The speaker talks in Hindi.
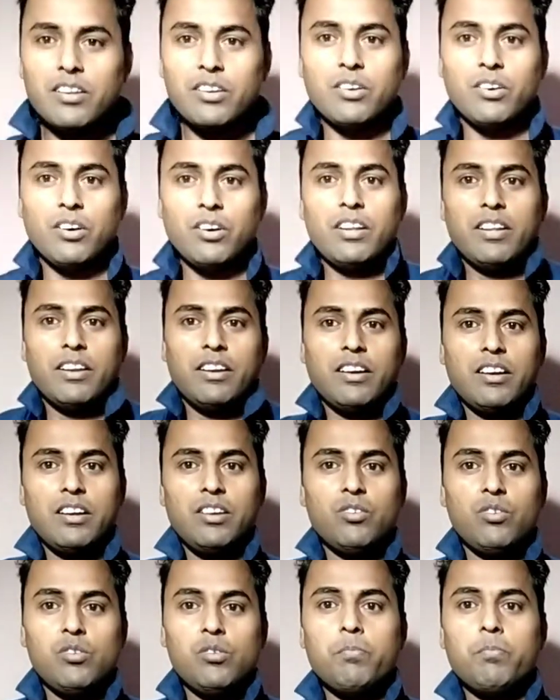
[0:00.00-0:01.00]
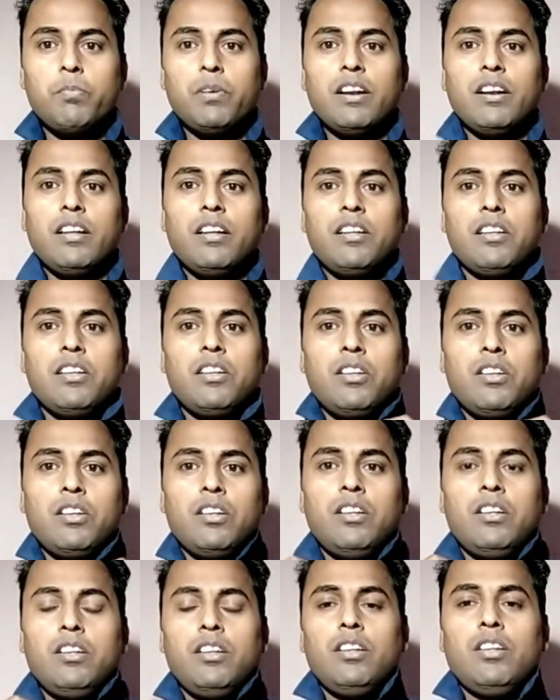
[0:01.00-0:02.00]
कॉलर करी ऊपर
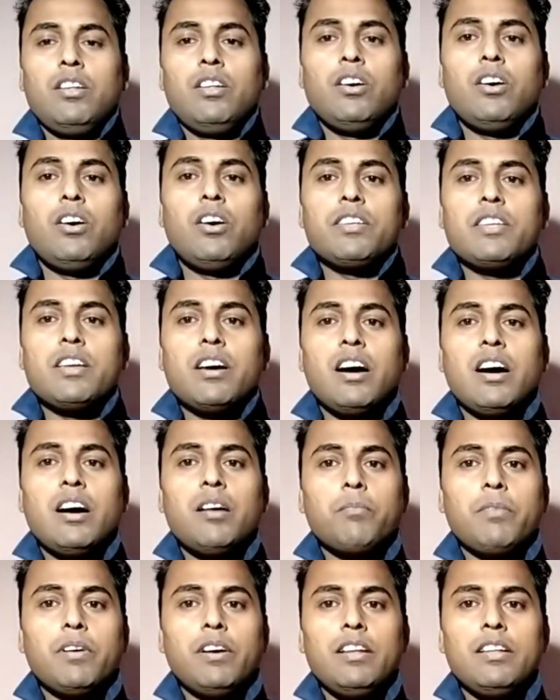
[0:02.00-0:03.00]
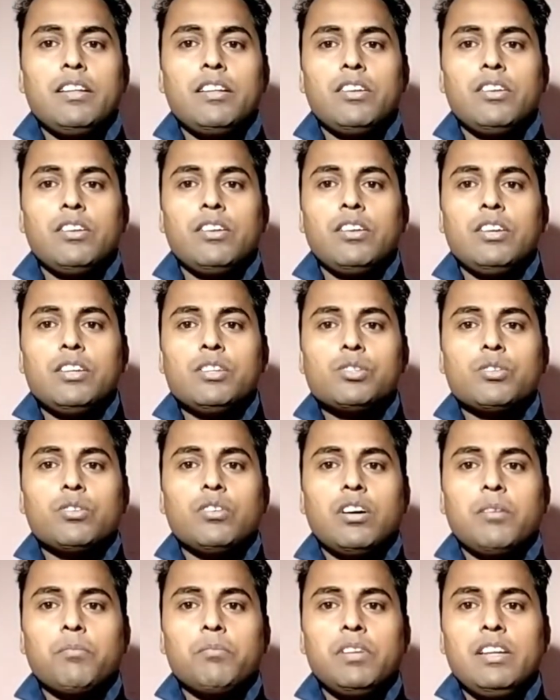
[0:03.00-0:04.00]
और यहां पर
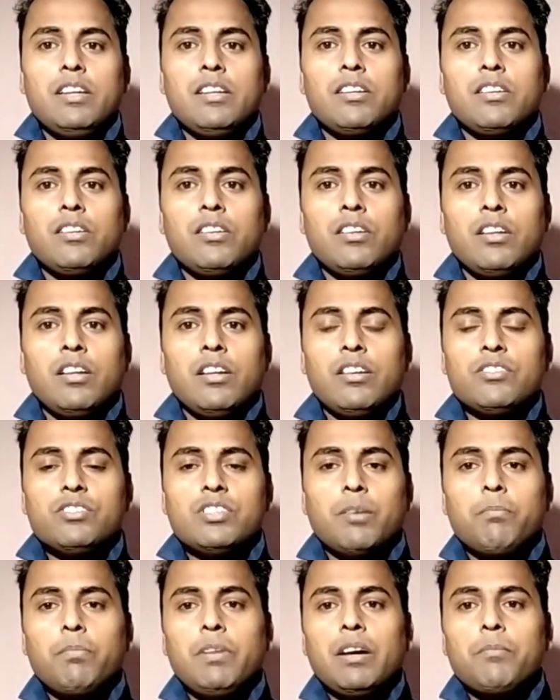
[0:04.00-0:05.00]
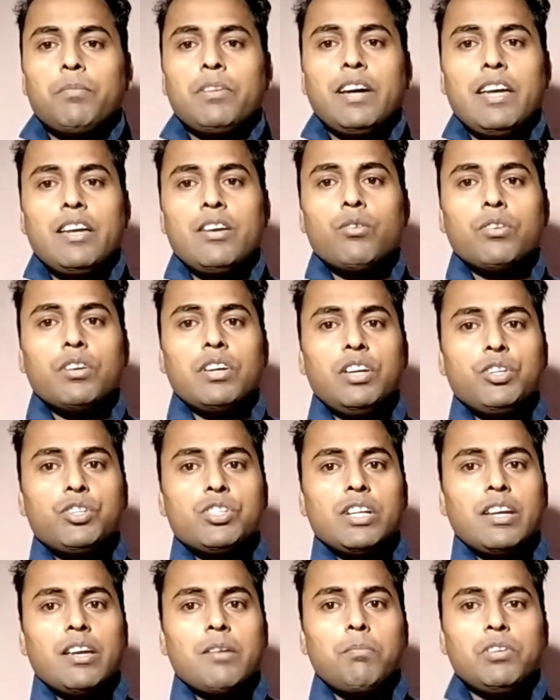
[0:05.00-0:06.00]
इसको हमने जब भी हम टाई को
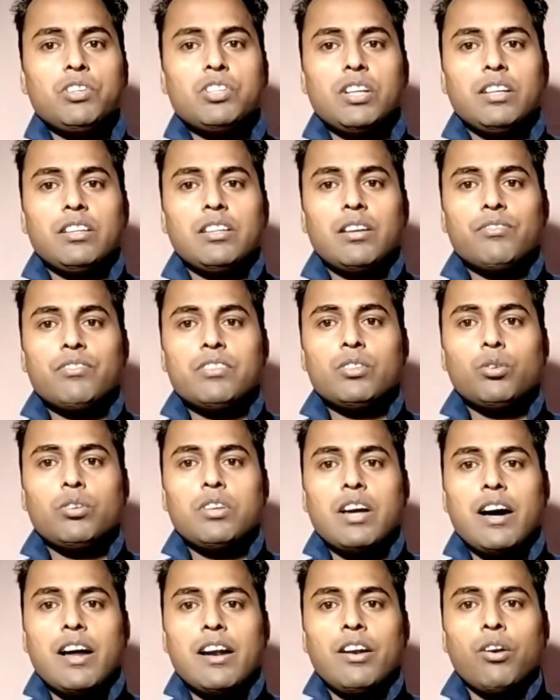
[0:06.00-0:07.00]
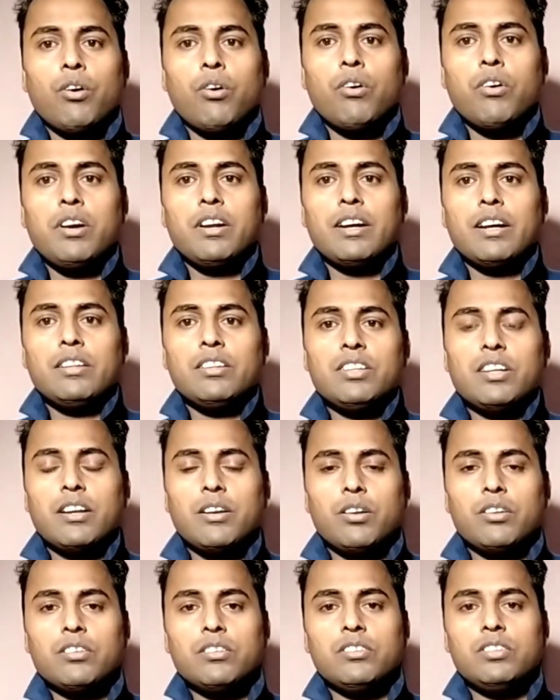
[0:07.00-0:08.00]
खींचेंगे पीछे की तरफ से तो यहां नॉट का
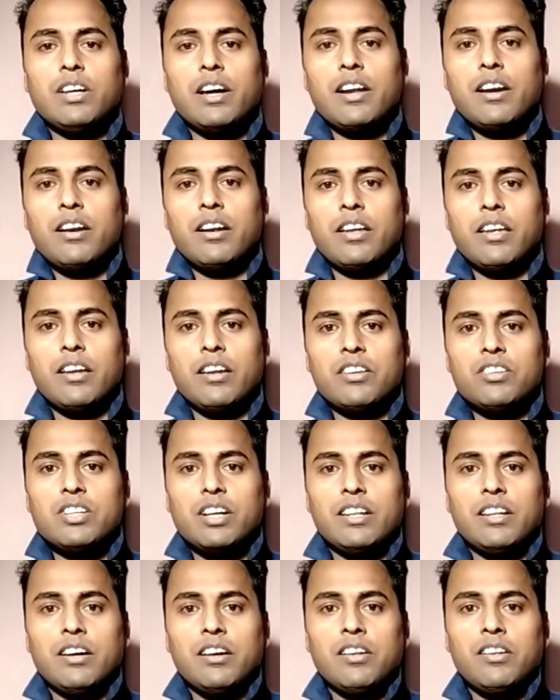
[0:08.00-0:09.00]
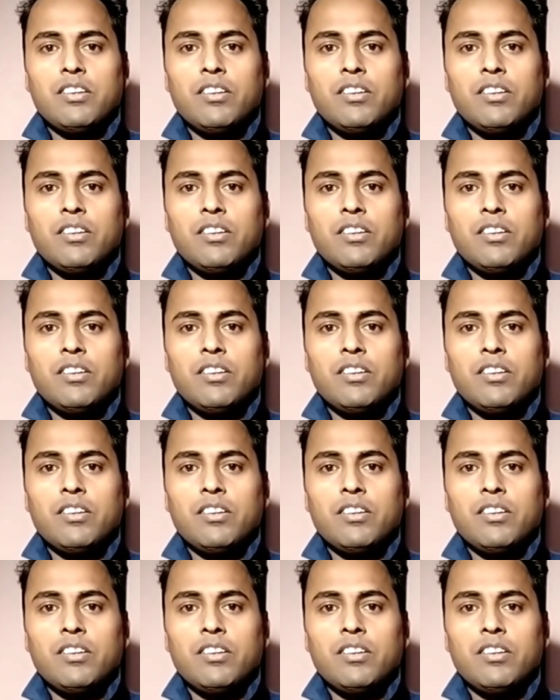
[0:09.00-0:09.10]
ज्यादा ध्यान रखेंगे ज्यादा